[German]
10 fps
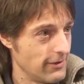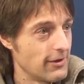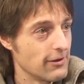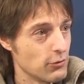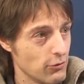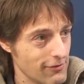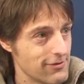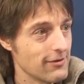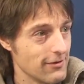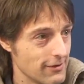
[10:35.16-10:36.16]
wie genau. die
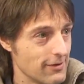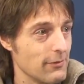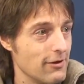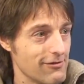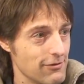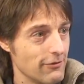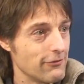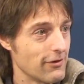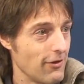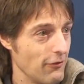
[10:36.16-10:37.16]
katholische Kirche mal die
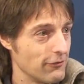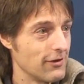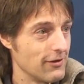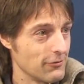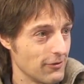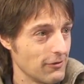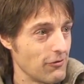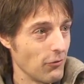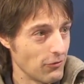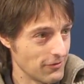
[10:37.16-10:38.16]
Schuld verkauft hat oder
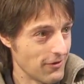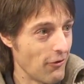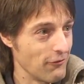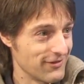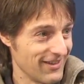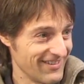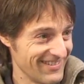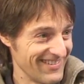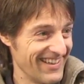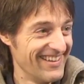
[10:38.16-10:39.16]
zurückgekauft hat.